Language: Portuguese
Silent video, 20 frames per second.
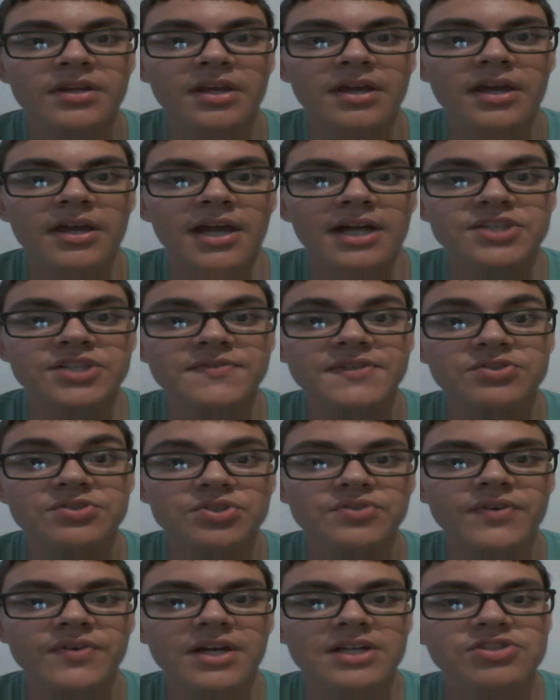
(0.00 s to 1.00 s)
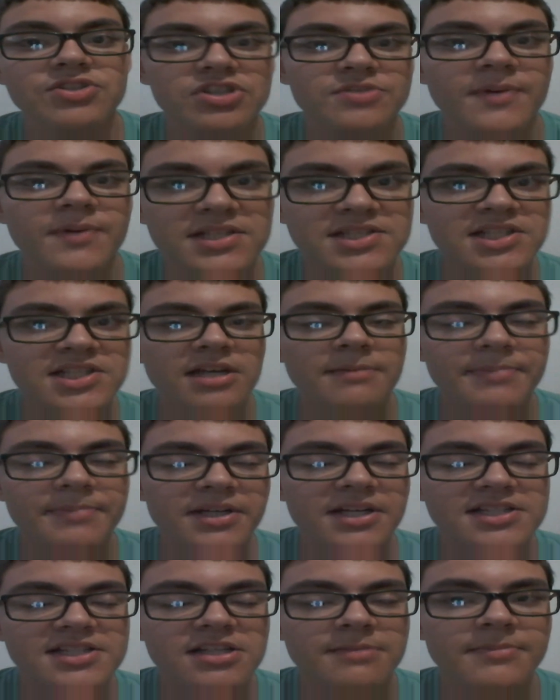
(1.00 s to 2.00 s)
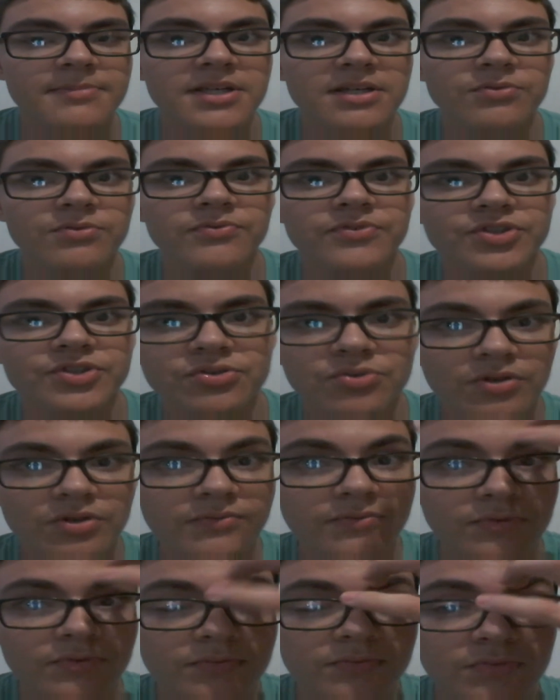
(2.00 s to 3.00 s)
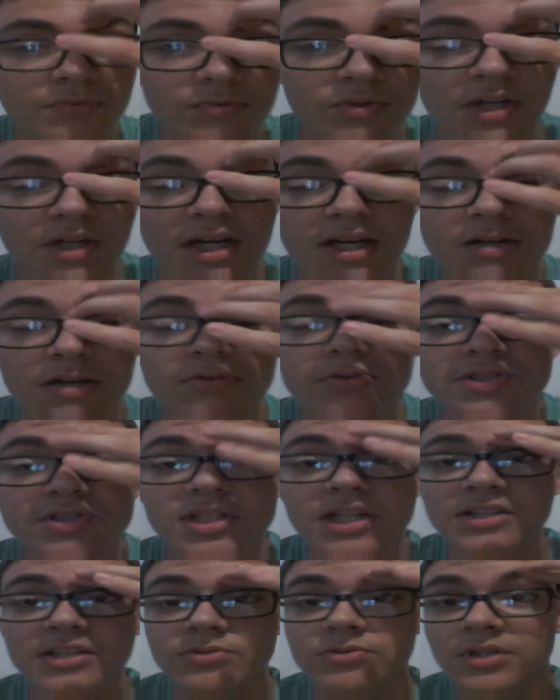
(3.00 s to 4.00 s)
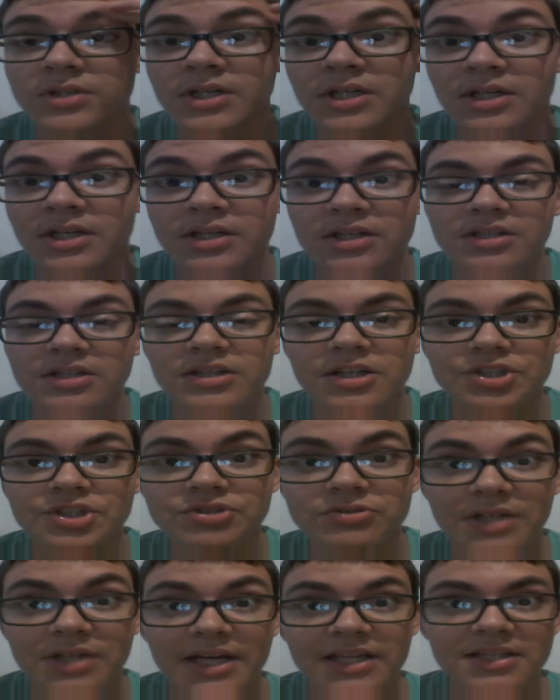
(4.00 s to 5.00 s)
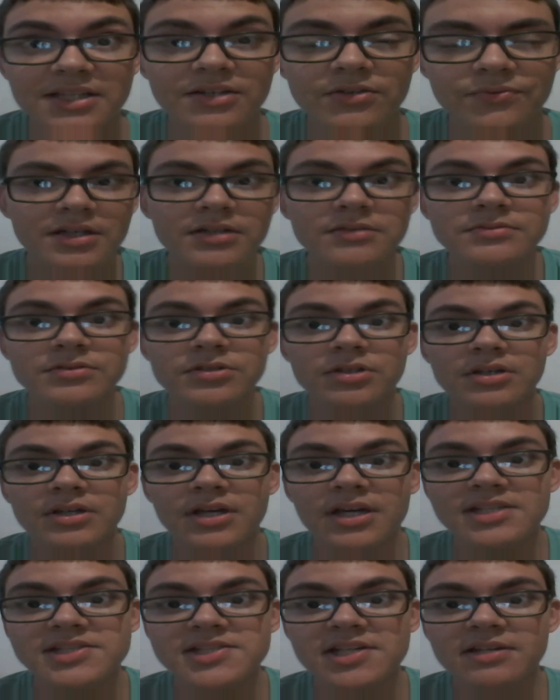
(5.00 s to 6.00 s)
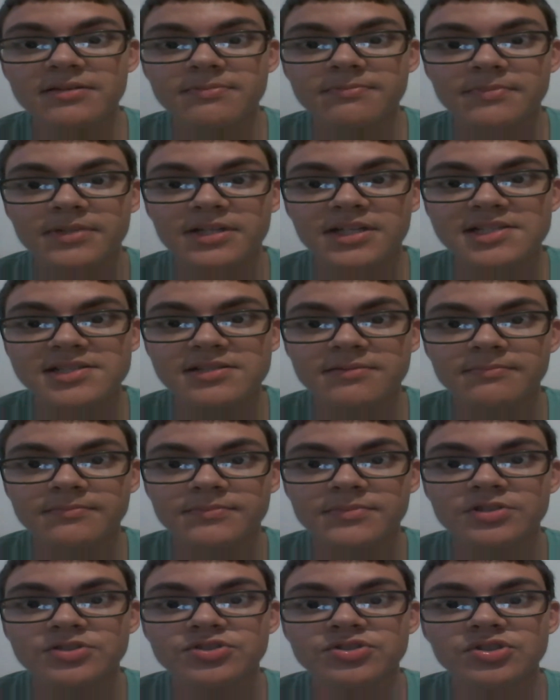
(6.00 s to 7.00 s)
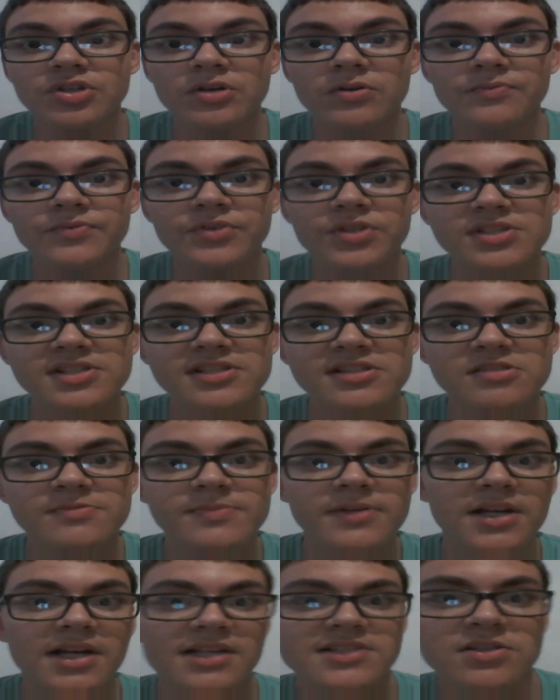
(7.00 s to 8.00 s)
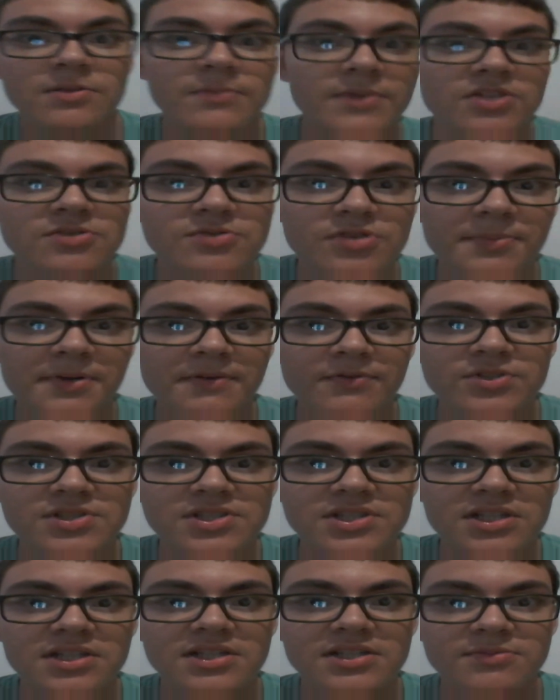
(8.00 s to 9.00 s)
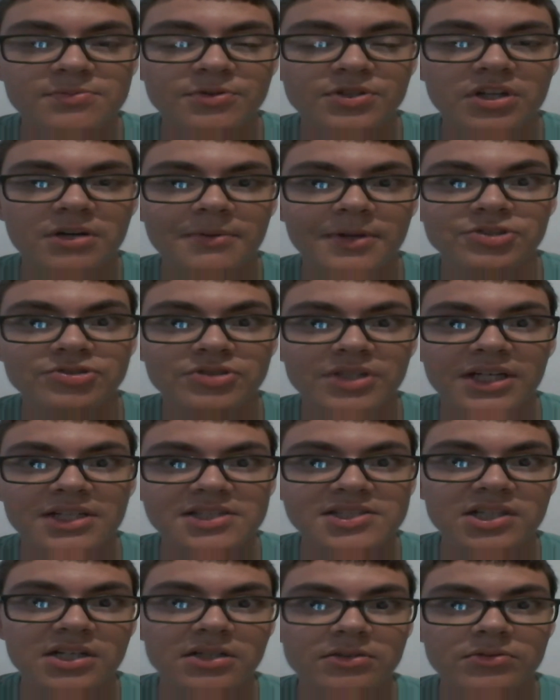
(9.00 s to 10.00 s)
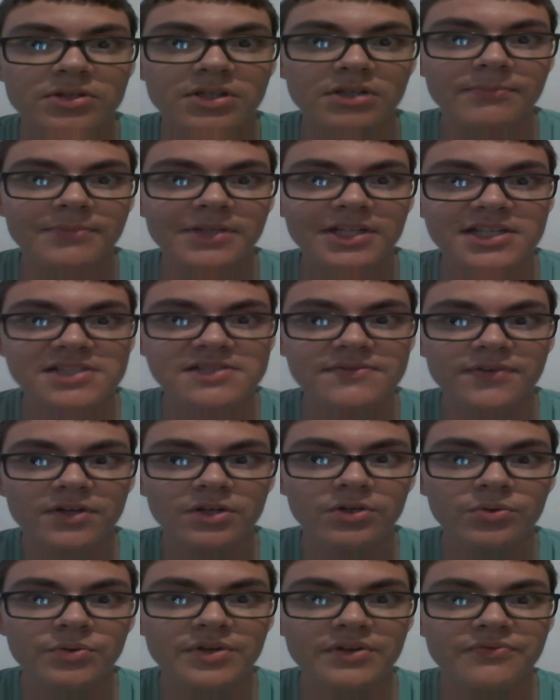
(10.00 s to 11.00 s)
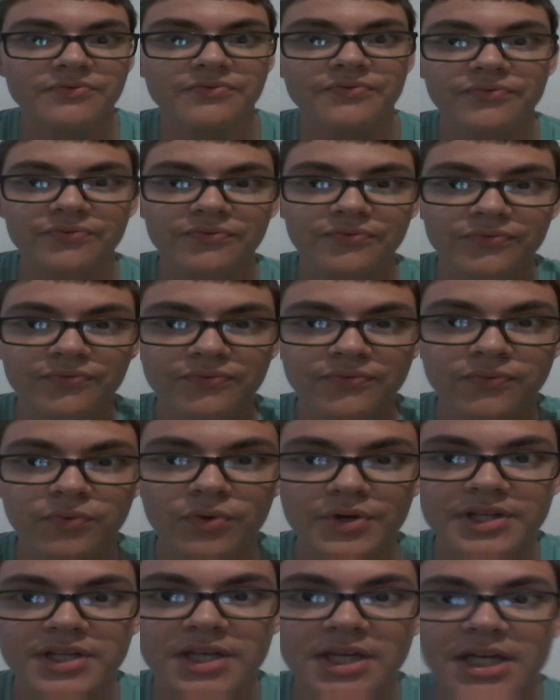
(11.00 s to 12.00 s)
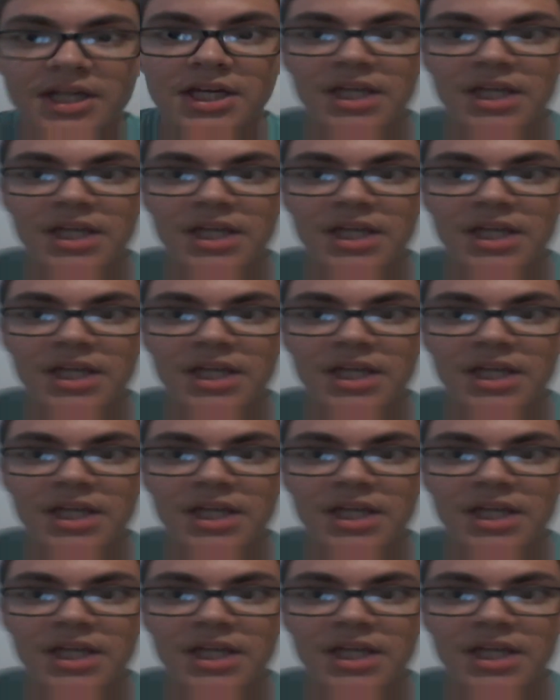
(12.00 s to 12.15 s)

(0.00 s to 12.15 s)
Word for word: É, ative as notificações para sempre receber o vídeo novo do canal, certo? E deixa o like aí. Então, é isso aí, beleza? Só um vídeo assim de explicação mesmo, só para vocês poderem me ajudar, certo? Então, beleza, falou e fui!